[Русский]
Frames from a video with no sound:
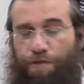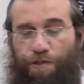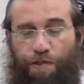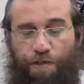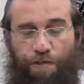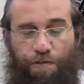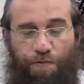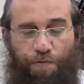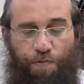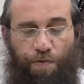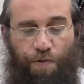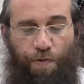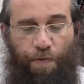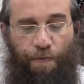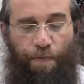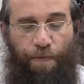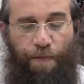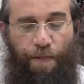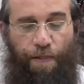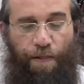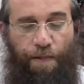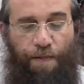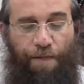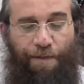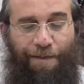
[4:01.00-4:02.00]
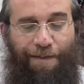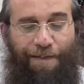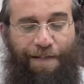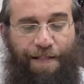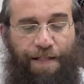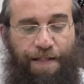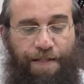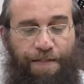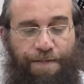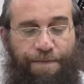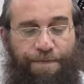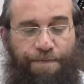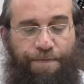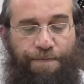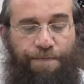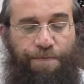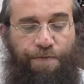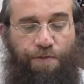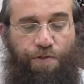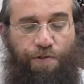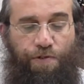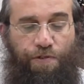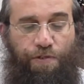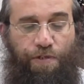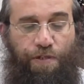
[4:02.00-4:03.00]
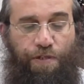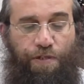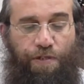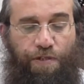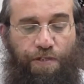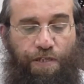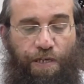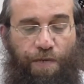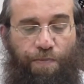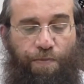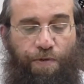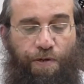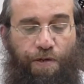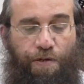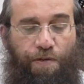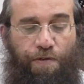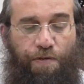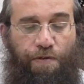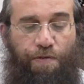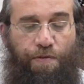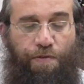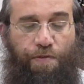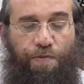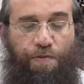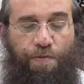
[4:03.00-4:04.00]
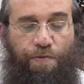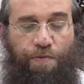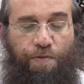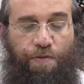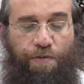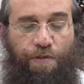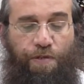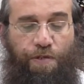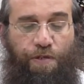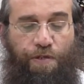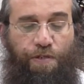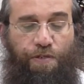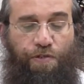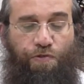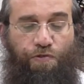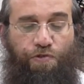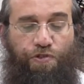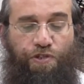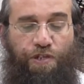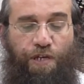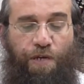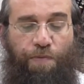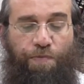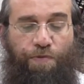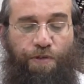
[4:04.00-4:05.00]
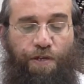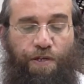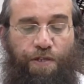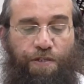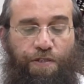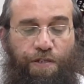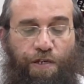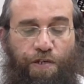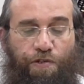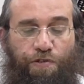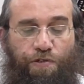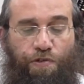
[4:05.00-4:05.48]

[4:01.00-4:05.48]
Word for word: скажем. То, что это самое Эскут Шейб на Исраиль.